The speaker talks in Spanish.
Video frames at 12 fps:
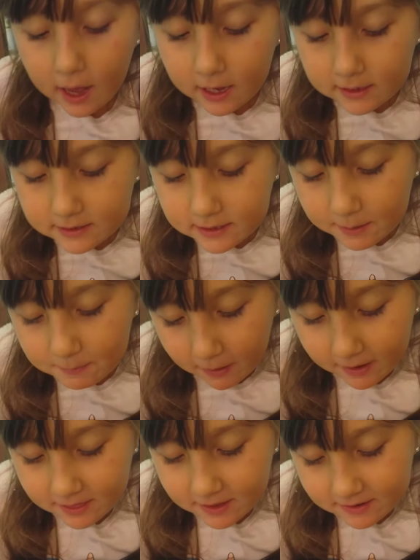Hace
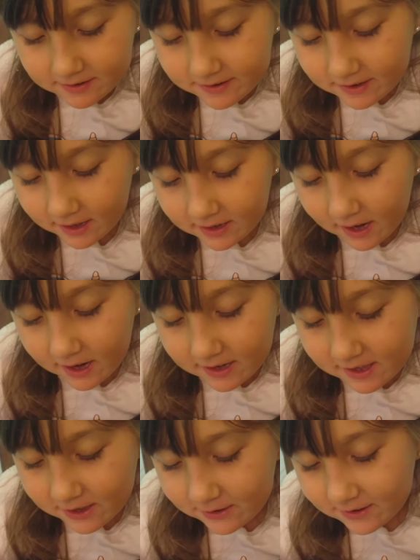más de 100
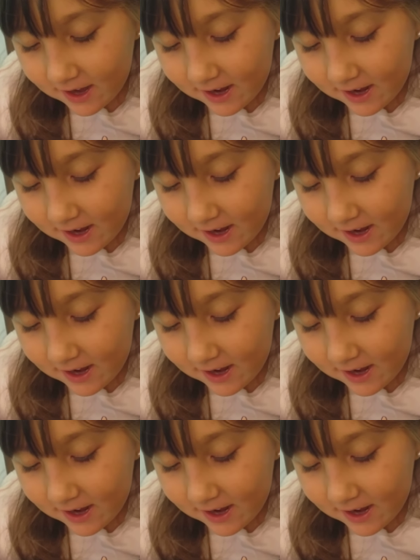años